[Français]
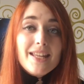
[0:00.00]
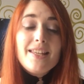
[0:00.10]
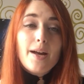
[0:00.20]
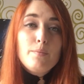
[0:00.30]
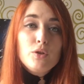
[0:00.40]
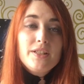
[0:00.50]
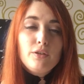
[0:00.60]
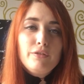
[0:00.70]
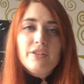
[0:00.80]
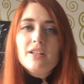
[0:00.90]
Il y a un mot
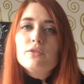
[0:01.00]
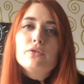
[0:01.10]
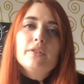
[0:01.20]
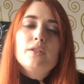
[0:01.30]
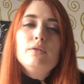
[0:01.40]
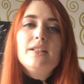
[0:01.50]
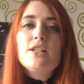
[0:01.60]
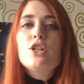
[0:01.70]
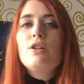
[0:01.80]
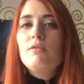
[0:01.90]
qui revient quand on écoute
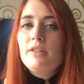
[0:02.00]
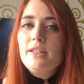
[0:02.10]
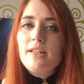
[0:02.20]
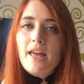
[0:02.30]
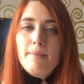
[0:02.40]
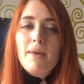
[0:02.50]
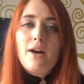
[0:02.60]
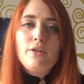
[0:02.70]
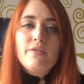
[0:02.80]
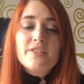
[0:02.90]
les gens qui aiment
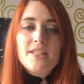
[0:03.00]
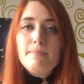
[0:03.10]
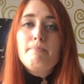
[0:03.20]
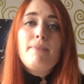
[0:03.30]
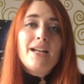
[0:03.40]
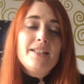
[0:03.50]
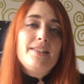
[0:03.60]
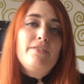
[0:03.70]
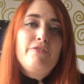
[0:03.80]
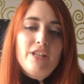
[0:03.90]
Aronofsky parler de
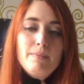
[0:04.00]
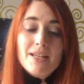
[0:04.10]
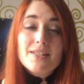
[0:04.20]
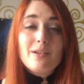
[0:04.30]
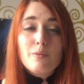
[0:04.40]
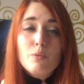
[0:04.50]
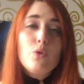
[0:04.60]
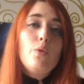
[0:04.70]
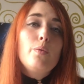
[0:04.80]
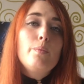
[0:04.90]
ses films, et c'est le
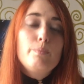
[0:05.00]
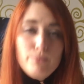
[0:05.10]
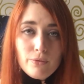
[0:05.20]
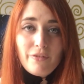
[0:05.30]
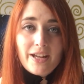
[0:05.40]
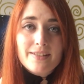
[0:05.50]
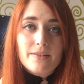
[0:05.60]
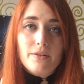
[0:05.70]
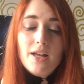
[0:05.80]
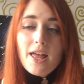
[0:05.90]
mot
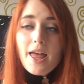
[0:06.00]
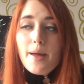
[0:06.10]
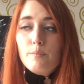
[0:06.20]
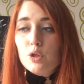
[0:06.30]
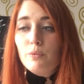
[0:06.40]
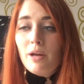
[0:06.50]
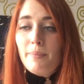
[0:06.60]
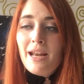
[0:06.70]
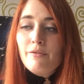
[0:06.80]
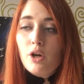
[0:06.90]
bouleversant. Moi je me
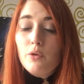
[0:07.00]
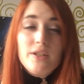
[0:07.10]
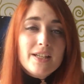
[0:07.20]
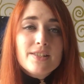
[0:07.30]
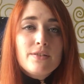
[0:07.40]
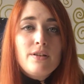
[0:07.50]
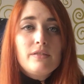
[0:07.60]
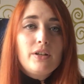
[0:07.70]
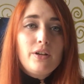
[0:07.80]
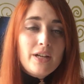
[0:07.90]
rappelle avoir eu 15 ans,
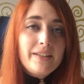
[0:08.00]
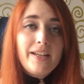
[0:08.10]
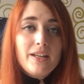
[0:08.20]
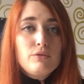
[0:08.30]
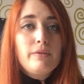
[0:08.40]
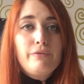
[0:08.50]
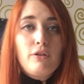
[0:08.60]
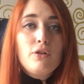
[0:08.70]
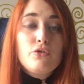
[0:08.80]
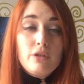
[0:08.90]
avoir regardé Requiem
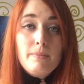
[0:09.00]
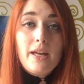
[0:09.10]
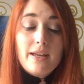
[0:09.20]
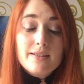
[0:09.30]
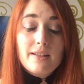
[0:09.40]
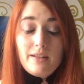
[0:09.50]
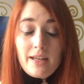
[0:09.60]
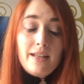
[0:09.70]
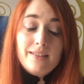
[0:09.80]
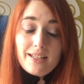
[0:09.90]
for a Dream
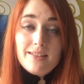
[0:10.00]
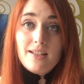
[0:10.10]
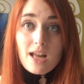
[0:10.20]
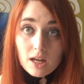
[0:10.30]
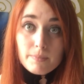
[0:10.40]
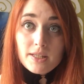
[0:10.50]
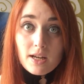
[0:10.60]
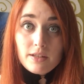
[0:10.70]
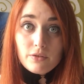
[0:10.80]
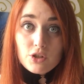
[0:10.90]
et, être resté là comme
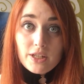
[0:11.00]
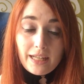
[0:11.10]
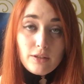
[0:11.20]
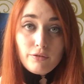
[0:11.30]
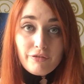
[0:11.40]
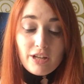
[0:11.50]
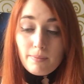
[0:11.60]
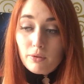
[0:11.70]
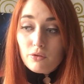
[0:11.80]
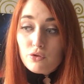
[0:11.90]
ça devant le générique de
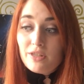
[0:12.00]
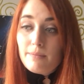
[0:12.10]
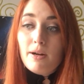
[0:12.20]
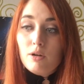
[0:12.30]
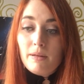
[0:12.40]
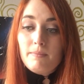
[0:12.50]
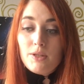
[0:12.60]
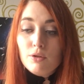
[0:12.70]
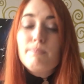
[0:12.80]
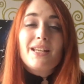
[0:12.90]
fin pendant je ne sais pas combien de
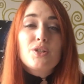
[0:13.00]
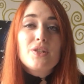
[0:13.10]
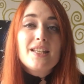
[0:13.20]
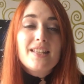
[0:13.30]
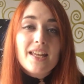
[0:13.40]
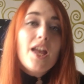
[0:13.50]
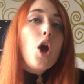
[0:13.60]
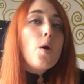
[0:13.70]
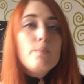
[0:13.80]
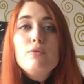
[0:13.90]
minutes parce que c'était
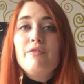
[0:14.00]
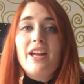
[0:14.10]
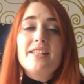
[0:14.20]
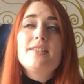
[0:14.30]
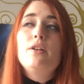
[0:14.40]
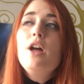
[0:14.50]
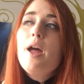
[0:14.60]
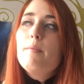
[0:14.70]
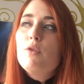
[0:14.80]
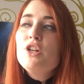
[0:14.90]
bouleversant.
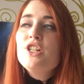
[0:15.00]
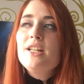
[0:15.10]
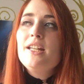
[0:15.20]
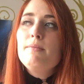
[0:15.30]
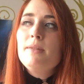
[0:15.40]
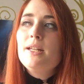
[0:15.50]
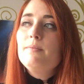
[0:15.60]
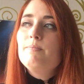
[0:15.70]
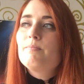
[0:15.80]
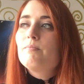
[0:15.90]
Moi j'ai
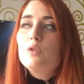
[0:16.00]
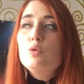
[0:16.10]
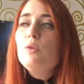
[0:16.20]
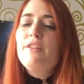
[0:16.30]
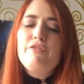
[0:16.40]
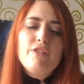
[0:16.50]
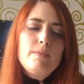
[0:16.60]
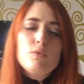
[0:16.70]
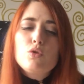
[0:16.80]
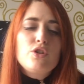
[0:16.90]
aimé tous les
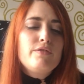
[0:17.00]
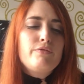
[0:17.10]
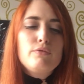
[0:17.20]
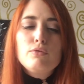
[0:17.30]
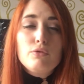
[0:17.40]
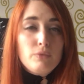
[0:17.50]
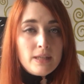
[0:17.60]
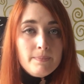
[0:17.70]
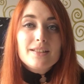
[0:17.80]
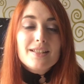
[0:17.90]
films que j'ai vus de
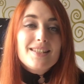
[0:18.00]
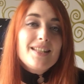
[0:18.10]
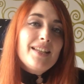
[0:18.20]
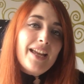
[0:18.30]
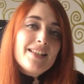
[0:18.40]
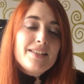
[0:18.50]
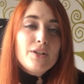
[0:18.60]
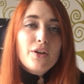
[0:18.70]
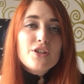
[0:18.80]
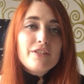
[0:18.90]
lui c'est un
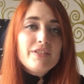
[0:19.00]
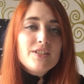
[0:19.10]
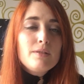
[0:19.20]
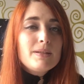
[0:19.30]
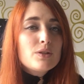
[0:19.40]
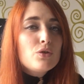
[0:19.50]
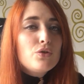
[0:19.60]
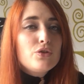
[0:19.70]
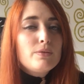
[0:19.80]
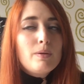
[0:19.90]
réalisateur que j'affectionne parce que
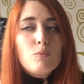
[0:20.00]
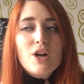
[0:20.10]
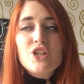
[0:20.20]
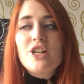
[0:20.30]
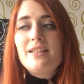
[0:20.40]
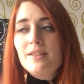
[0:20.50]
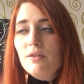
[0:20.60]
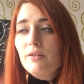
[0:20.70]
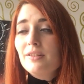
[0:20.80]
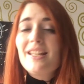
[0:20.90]
justement moi
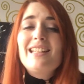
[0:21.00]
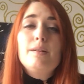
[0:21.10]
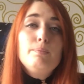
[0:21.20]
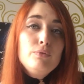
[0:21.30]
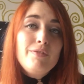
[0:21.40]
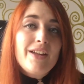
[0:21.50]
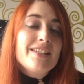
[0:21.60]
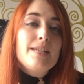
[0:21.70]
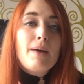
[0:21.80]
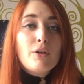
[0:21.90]
j'attends d'être
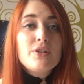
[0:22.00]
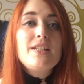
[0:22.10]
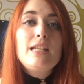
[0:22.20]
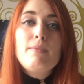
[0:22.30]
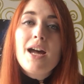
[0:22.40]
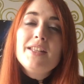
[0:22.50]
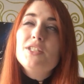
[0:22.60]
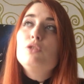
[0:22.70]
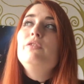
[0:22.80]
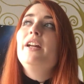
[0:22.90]
bouleversée par le cinéma,
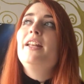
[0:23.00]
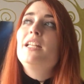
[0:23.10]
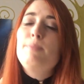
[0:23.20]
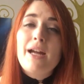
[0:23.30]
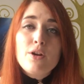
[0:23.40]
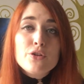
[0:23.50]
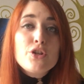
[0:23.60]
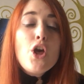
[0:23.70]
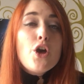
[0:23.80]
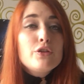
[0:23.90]
d'y trouver une
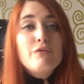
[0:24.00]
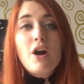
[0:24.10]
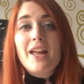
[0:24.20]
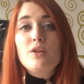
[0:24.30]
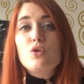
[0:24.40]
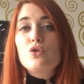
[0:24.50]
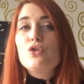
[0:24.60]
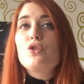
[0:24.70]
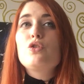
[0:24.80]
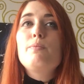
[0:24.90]
expérience, de voir quelque
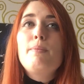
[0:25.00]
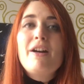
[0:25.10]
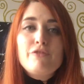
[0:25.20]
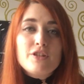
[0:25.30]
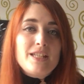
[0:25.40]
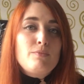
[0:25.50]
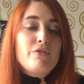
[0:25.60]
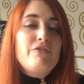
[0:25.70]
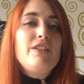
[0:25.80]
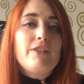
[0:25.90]
chose que je ne peux pas
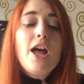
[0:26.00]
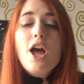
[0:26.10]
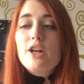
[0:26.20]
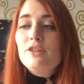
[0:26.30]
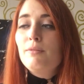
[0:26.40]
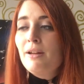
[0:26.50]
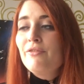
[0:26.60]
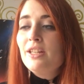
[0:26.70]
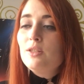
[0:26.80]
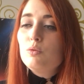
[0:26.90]
forcément vivre dans ma
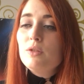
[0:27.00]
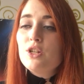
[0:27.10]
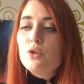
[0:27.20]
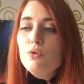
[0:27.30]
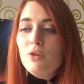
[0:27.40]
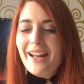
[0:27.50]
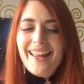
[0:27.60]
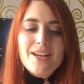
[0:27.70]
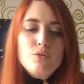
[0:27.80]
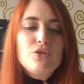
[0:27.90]
vie de tous les jours
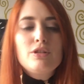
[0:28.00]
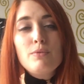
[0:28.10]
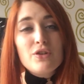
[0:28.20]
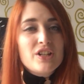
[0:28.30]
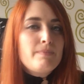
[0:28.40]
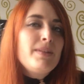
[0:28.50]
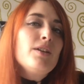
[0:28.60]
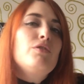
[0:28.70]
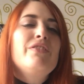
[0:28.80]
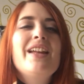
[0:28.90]
et justement j'aime
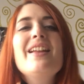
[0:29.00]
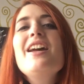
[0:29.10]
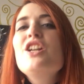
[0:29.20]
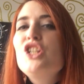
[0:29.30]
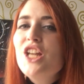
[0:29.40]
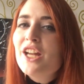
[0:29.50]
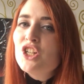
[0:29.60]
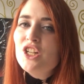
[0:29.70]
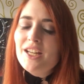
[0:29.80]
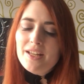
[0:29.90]
bien qu'on vienne
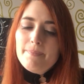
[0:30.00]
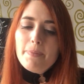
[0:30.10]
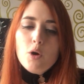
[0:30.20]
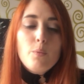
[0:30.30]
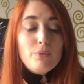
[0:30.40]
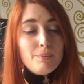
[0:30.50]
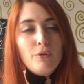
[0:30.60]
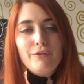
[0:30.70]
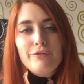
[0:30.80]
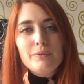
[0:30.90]
chercher au plus
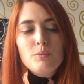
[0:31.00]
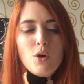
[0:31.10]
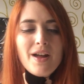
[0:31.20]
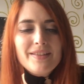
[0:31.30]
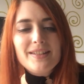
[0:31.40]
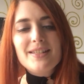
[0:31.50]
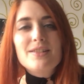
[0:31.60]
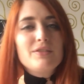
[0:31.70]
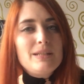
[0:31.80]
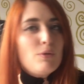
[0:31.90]
profond de moi des
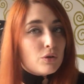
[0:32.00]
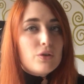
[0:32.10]
sentiments